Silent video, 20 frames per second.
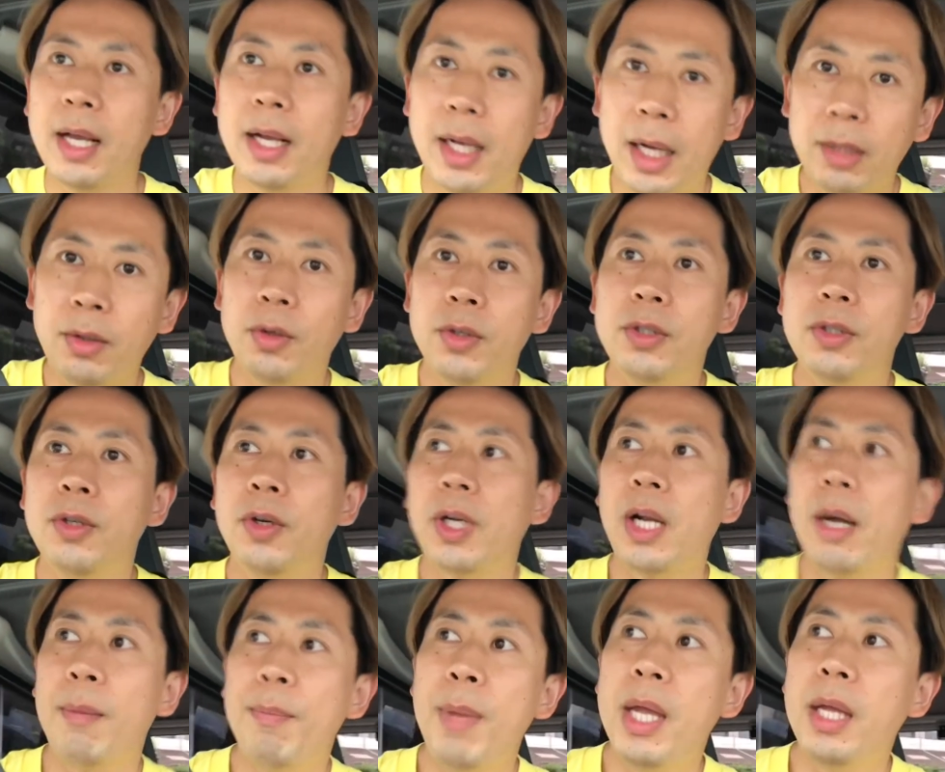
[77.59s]
んかというよう
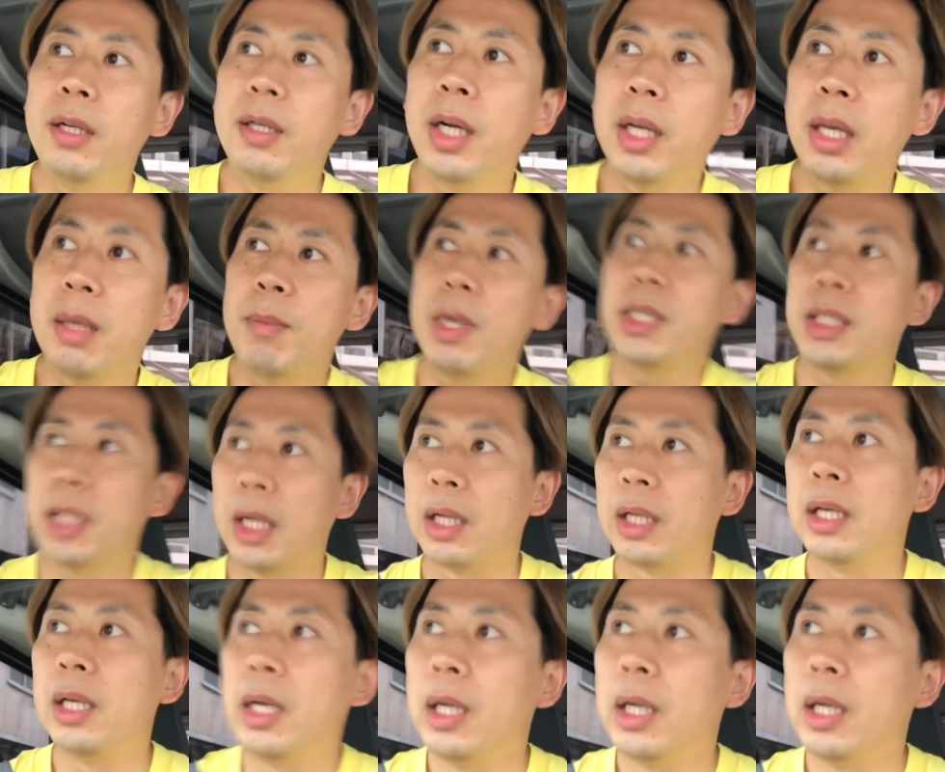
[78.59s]
なメールが来ました